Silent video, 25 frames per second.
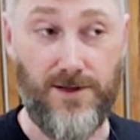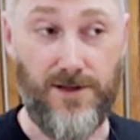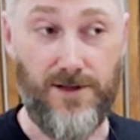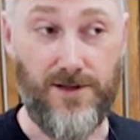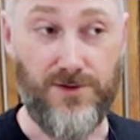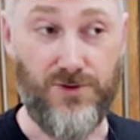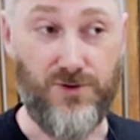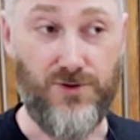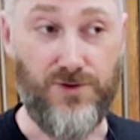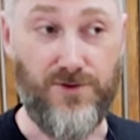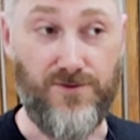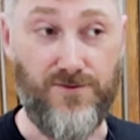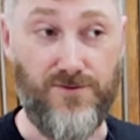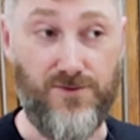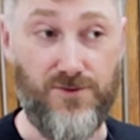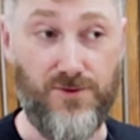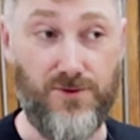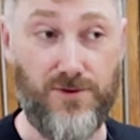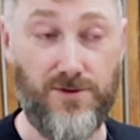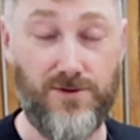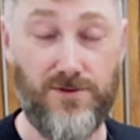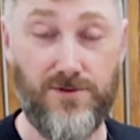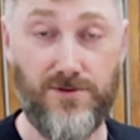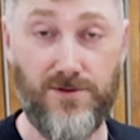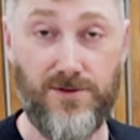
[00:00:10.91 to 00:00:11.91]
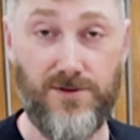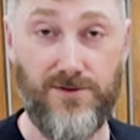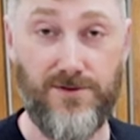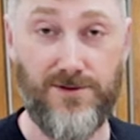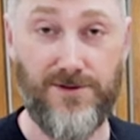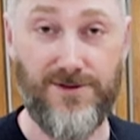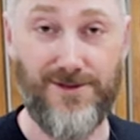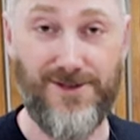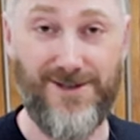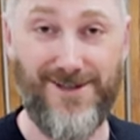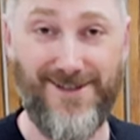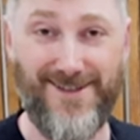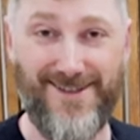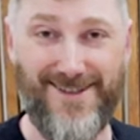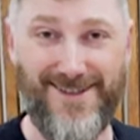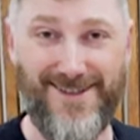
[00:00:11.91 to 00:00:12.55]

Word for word: А что, и все, наверное.